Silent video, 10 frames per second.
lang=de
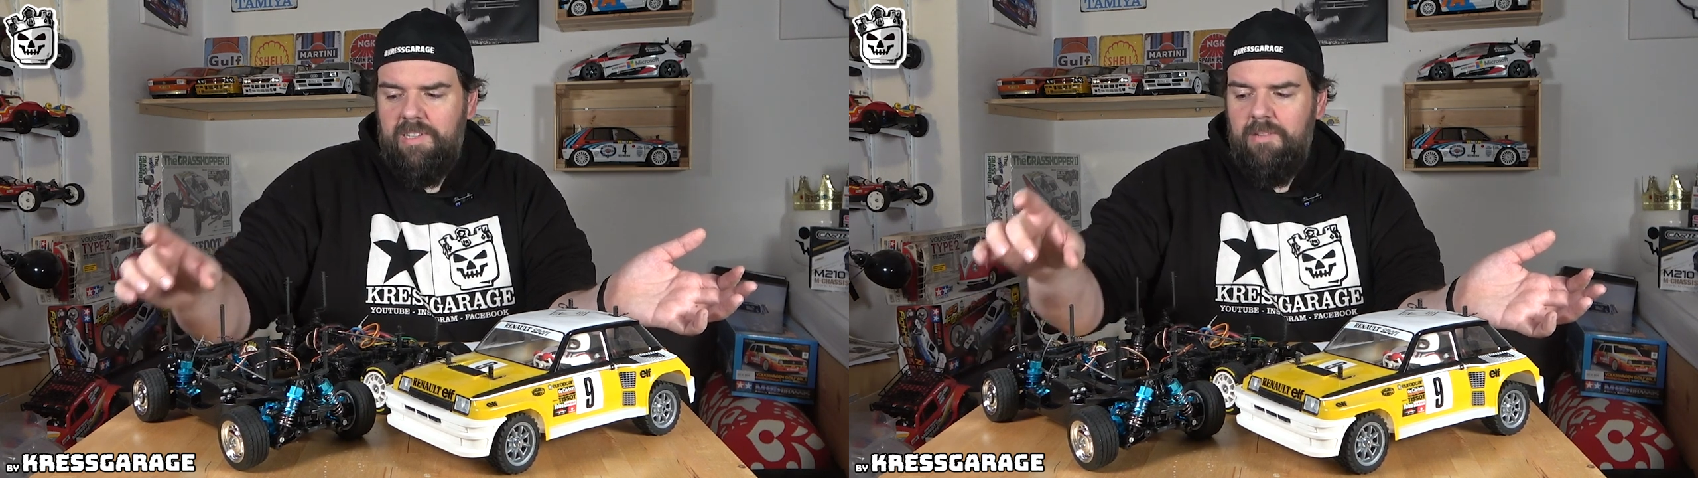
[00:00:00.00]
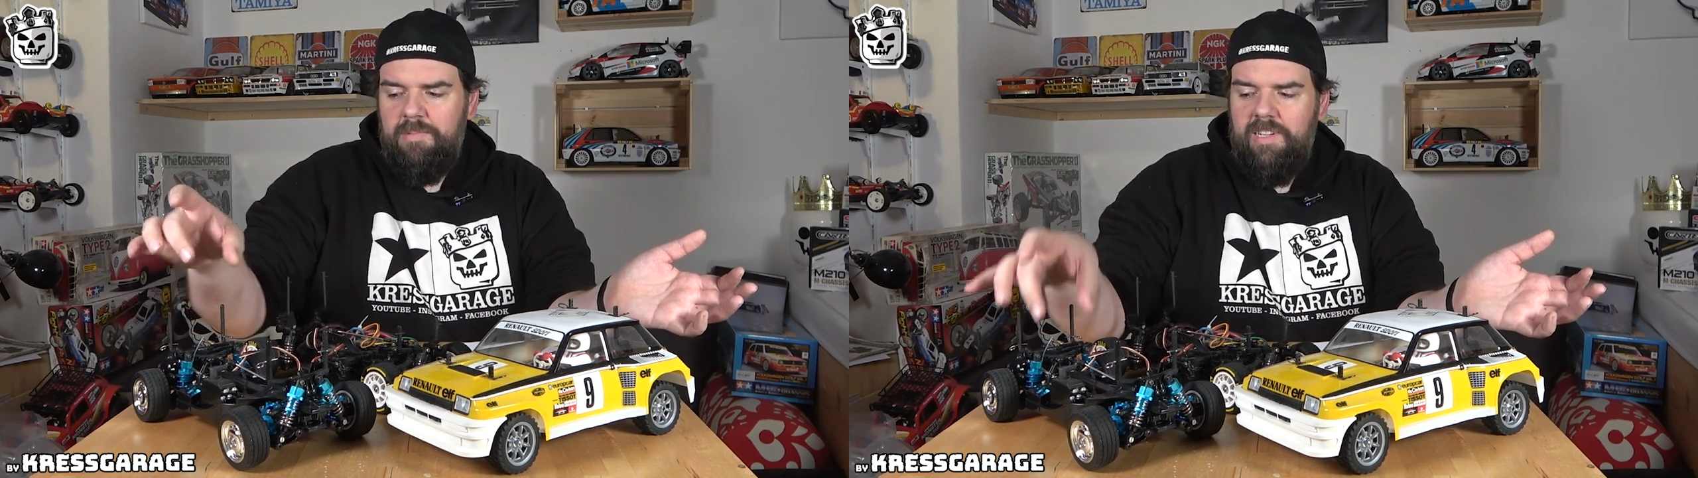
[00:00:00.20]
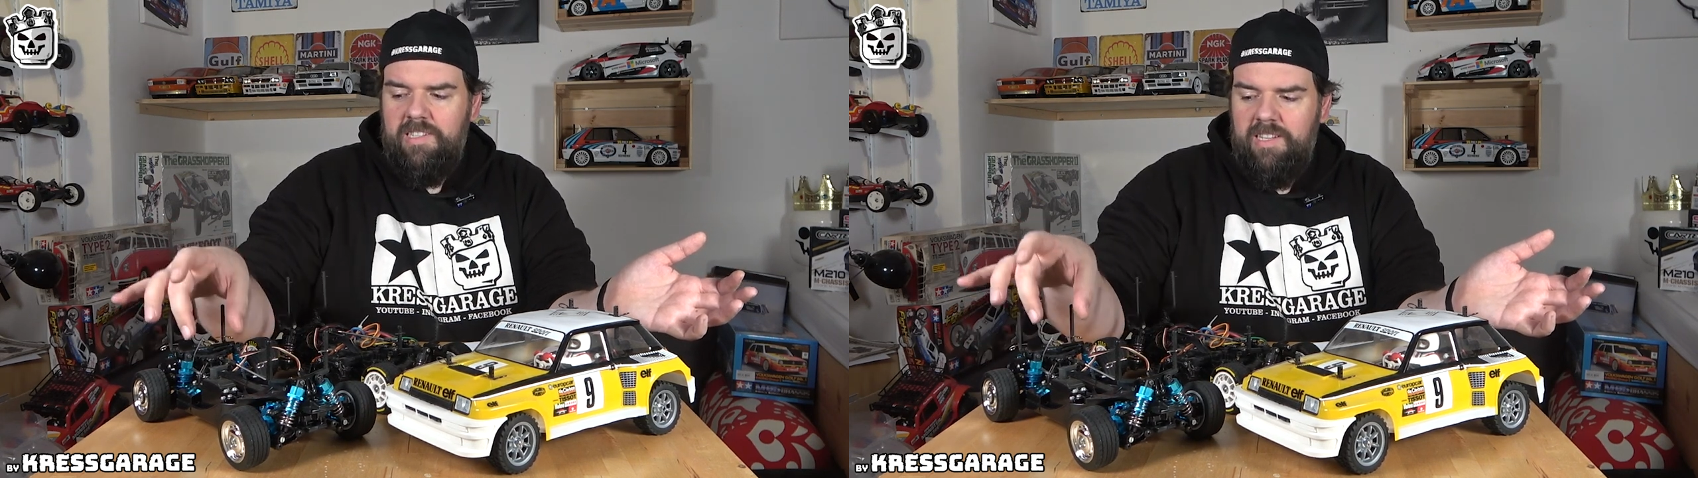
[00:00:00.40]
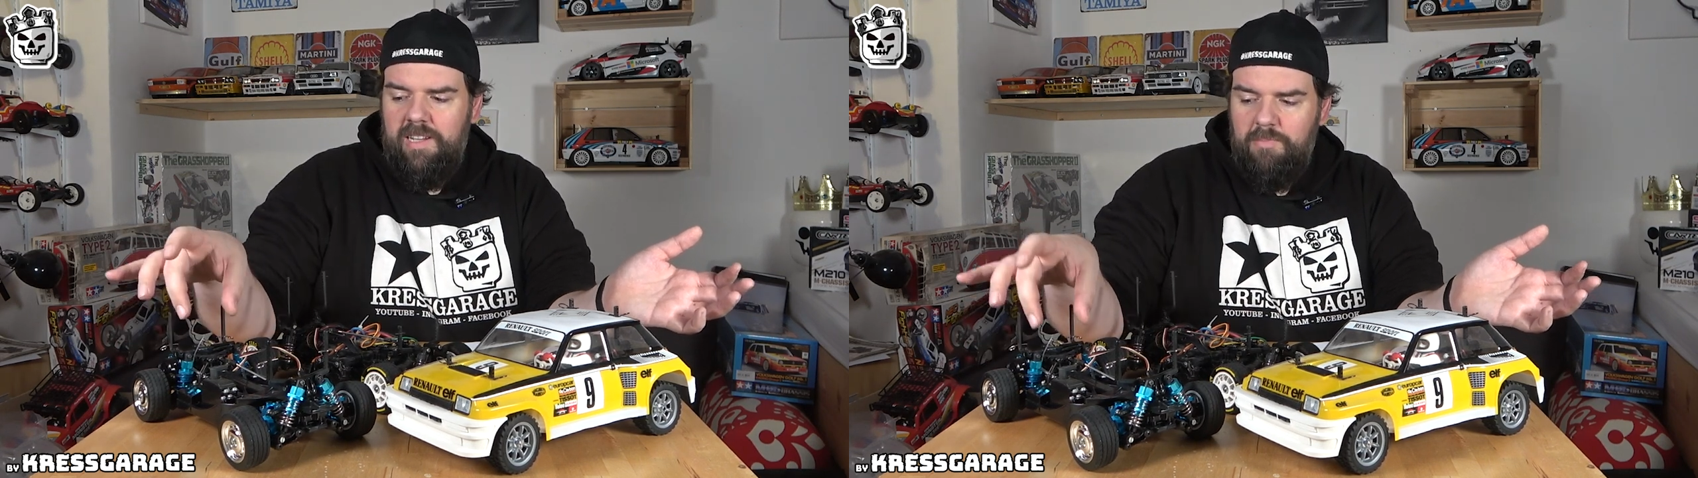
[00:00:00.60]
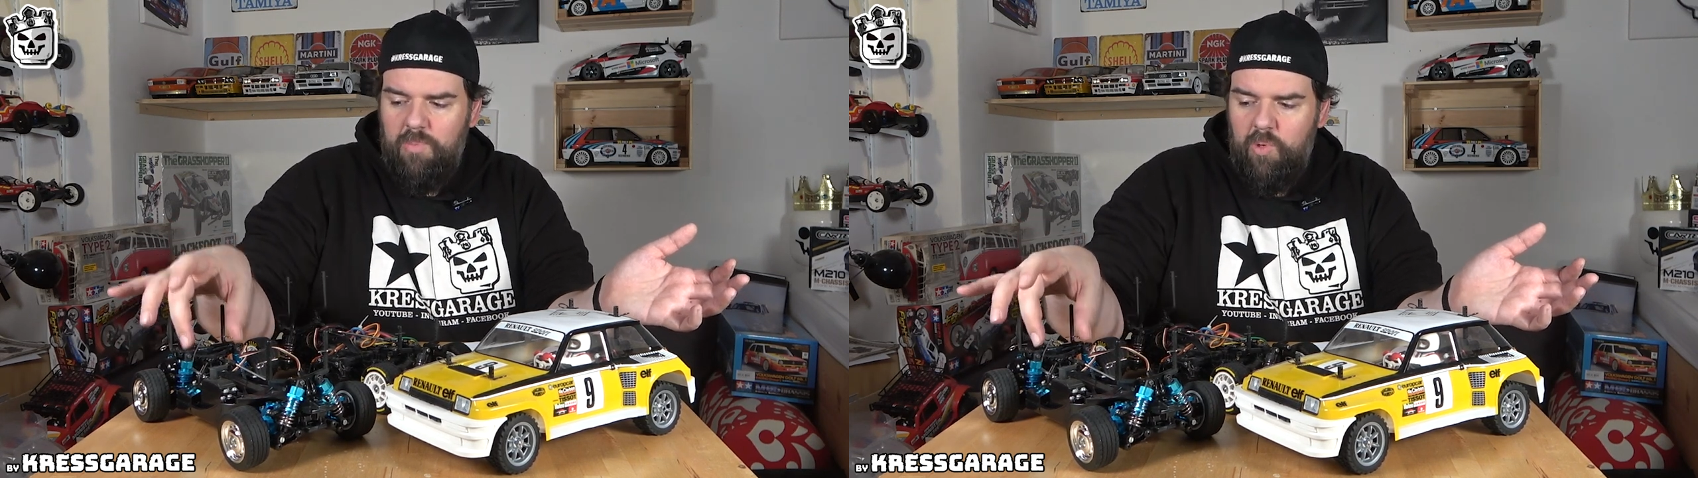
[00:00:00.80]
Ich glaube, da liegt
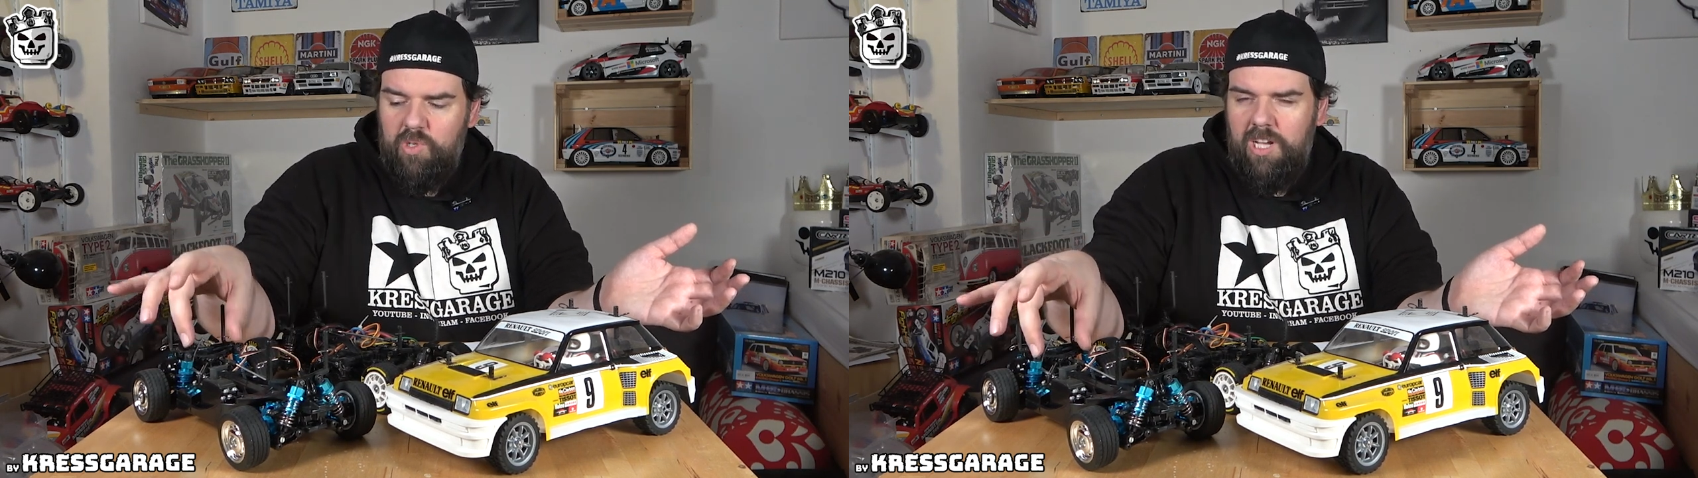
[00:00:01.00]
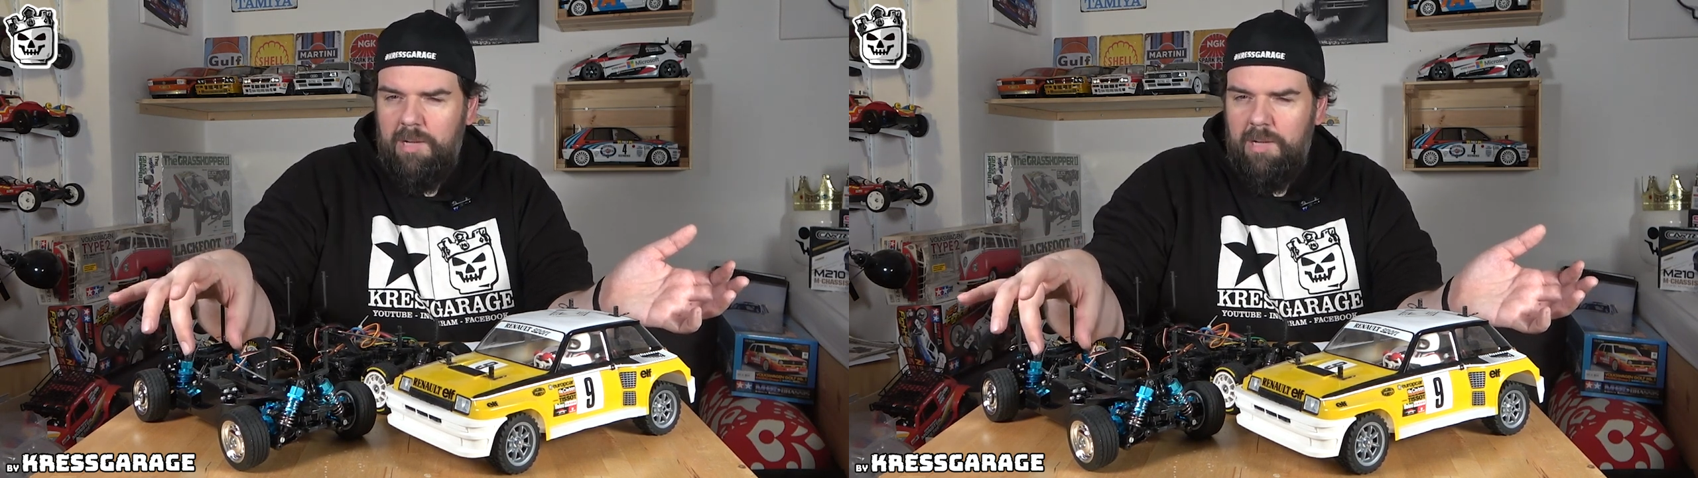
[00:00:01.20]
der Motor